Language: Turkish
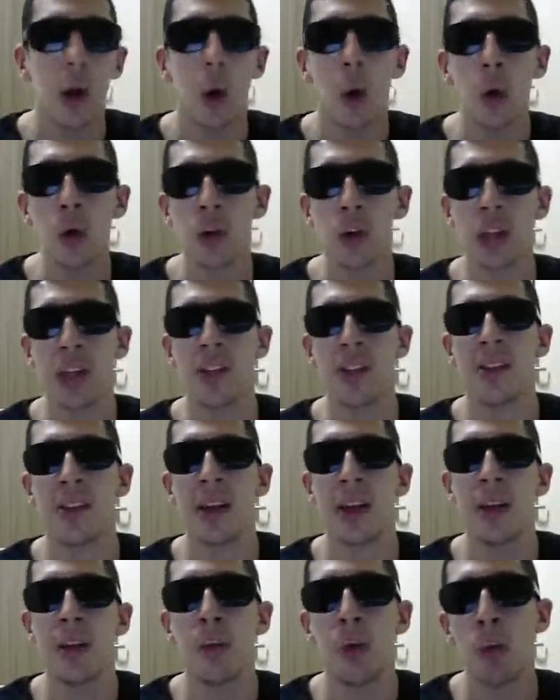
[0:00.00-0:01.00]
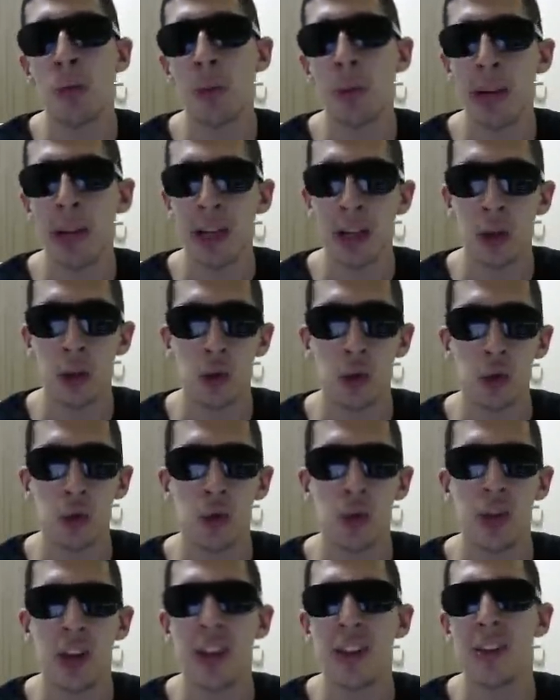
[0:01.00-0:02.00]
18 tane bomba paket
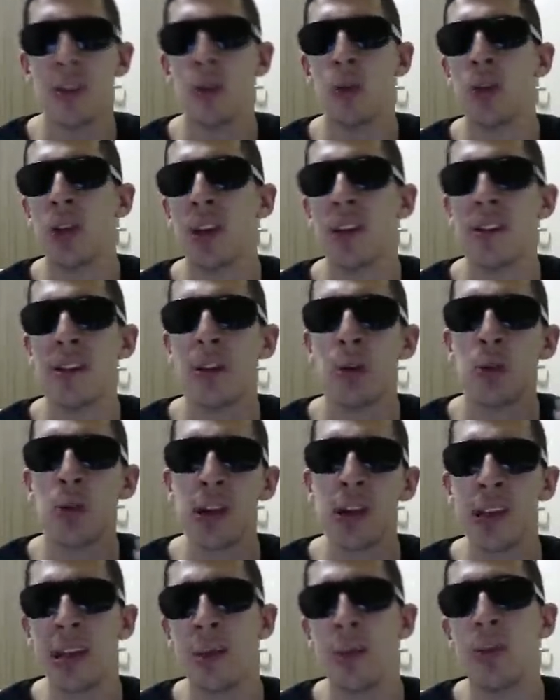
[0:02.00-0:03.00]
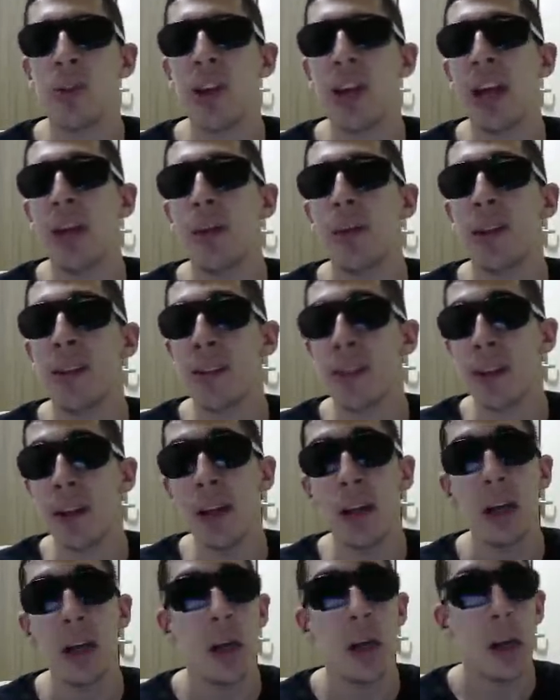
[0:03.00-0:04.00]
açıyorsunuz. 83, 84, 85 elbet
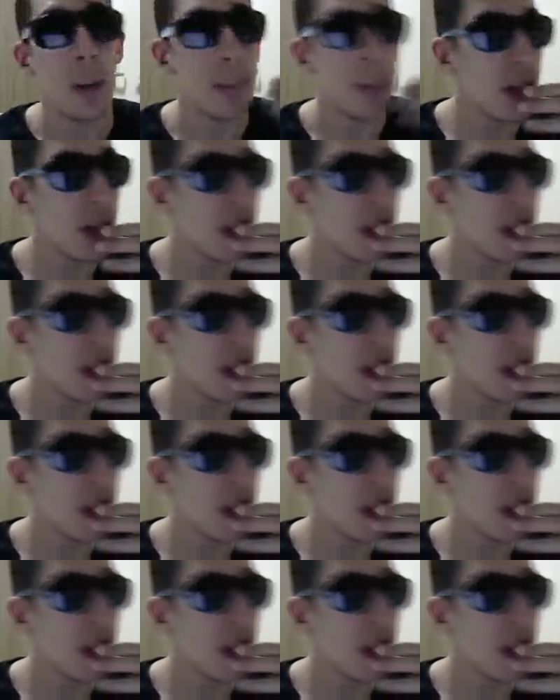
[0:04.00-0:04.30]
size bir